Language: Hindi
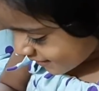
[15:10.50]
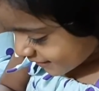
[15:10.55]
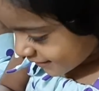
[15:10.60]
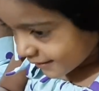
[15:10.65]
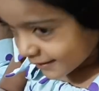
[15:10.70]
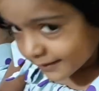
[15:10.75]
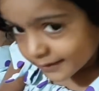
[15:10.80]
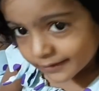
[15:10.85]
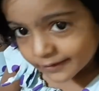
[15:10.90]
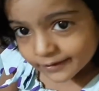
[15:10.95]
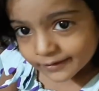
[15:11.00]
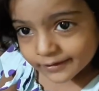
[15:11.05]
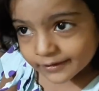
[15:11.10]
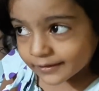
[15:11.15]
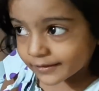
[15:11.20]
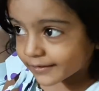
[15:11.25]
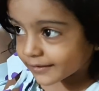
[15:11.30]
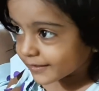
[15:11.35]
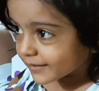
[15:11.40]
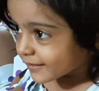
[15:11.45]
God.
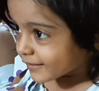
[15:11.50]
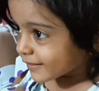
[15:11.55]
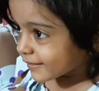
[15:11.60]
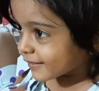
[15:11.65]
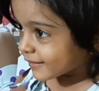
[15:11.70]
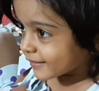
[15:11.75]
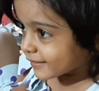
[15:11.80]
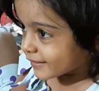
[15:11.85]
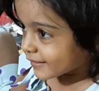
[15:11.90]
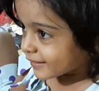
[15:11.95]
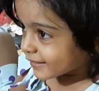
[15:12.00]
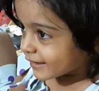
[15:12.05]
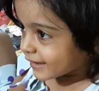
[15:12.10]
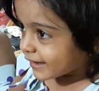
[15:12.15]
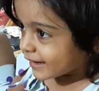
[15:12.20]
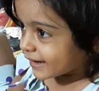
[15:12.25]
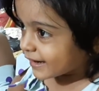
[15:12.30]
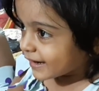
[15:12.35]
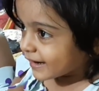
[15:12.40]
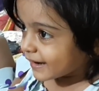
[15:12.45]
काश
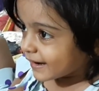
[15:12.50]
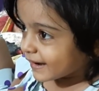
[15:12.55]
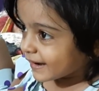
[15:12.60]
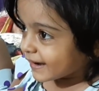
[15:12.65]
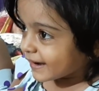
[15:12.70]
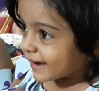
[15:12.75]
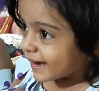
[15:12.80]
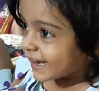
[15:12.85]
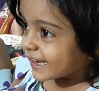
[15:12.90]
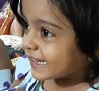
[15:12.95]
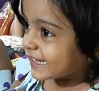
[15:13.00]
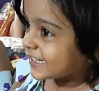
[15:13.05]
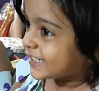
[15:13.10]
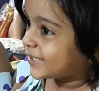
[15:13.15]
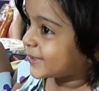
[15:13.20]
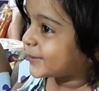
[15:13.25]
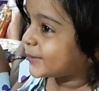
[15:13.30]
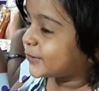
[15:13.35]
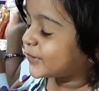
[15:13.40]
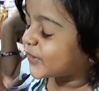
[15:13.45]
कहीं ऐसा
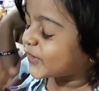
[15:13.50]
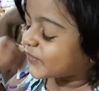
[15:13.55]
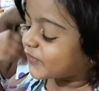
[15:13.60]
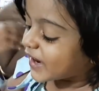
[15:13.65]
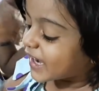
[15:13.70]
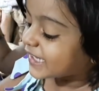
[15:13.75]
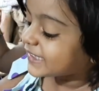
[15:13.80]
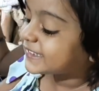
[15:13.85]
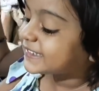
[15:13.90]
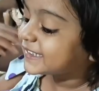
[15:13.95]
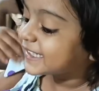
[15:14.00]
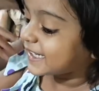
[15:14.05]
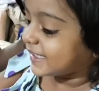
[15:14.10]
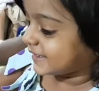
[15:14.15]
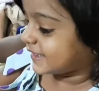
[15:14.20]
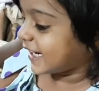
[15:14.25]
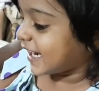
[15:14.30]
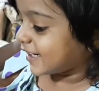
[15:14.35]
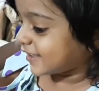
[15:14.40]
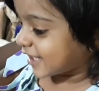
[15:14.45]
अरे तो तो भाई
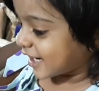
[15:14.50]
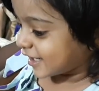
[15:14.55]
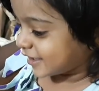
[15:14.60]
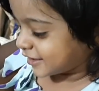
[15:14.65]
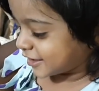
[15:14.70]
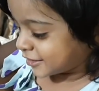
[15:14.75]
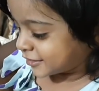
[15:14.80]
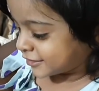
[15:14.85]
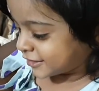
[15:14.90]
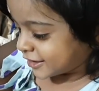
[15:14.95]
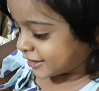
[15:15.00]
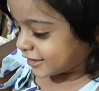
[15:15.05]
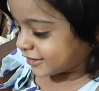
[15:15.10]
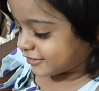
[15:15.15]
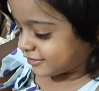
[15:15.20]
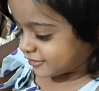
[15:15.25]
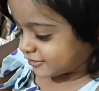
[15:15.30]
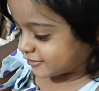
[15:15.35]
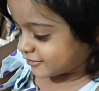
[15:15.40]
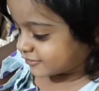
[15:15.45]
गंदा गाना
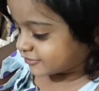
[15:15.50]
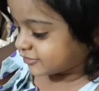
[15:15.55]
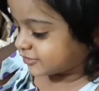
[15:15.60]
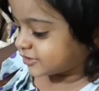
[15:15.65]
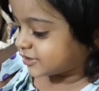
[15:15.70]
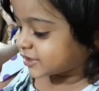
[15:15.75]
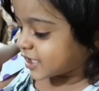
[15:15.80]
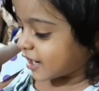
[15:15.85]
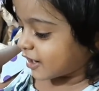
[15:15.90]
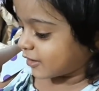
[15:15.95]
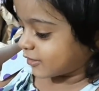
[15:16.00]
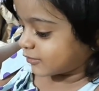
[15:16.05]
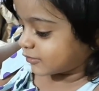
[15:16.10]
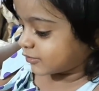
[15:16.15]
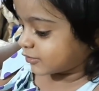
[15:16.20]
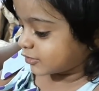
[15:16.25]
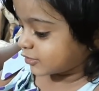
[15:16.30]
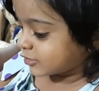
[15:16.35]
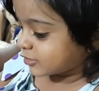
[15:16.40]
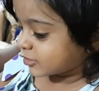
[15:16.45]
करते हो जाओ
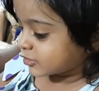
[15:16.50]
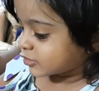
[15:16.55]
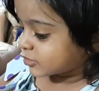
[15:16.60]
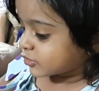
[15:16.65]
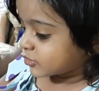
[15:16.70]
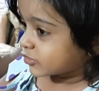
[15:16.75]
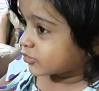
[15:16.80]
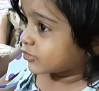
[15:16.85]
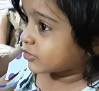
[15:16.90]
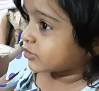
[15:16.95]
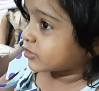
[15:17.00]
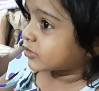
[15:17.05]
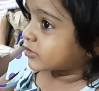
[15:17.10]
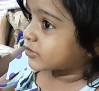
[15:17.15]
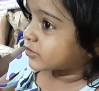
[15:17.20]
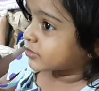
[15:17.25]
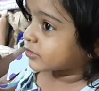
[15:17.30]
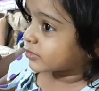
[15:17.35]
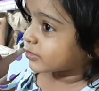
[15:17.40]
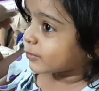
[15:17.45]
होता
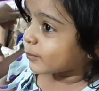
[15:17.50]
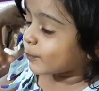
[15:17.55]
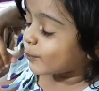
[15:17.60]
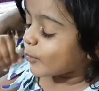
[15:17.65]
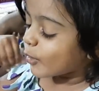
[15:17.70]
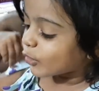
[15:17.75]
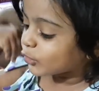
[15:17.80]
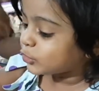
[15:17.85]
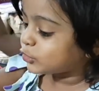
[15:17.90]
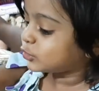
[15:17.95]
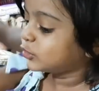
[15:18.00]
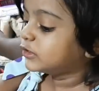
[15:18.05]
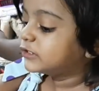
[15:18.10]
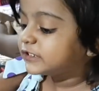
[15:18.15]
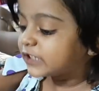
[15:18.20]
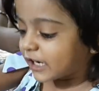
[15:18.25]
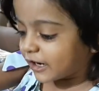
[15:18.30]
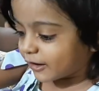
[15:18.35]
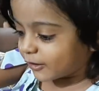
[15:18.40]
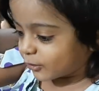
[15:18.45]
बोलो
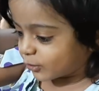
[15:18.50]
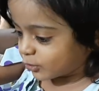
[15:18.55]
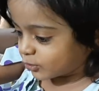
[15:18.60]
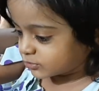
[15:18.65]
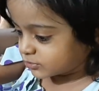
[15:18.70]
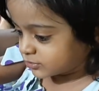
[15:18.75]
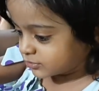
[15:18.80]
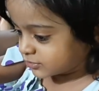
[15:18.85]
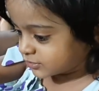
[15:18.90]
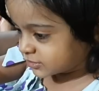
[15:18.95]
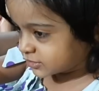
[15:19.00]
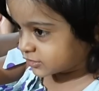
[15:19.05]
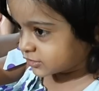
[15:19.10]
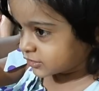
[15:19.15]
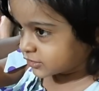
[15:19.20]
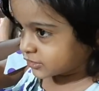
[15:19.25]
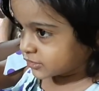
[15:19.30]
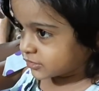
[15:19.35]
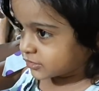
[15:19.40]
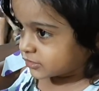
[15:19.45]
जाओ के
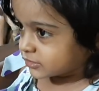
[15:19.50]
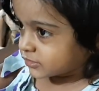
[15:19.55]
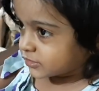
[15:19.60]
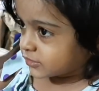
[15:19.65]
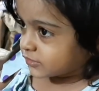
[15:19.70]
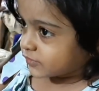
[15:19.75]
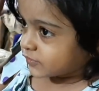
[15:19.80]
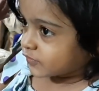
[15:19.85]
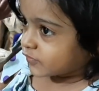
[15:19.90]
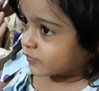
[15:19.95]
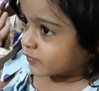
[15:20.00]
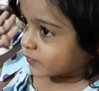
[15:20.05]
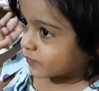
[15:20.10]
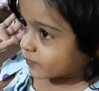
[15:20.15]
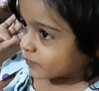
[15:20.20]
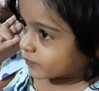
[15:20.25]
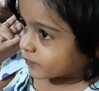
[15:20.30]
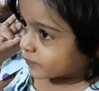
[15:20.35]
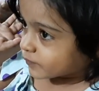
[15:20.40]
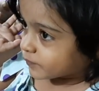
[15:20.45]
दो
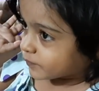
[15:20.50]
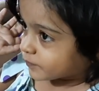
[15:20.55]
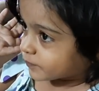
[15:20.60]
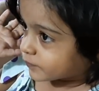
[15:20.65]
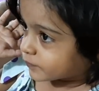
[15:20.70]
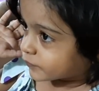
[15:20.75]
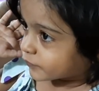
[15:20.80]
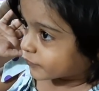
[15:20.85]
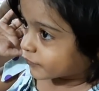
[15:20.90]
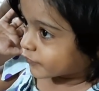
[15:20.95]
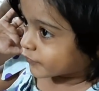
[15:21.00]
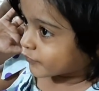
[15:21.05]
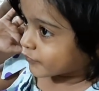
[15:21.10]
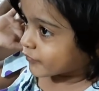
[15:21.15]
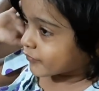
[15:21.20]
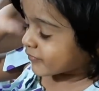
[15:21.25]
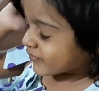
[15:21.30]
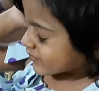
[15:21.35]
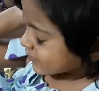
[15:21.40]
दिल होते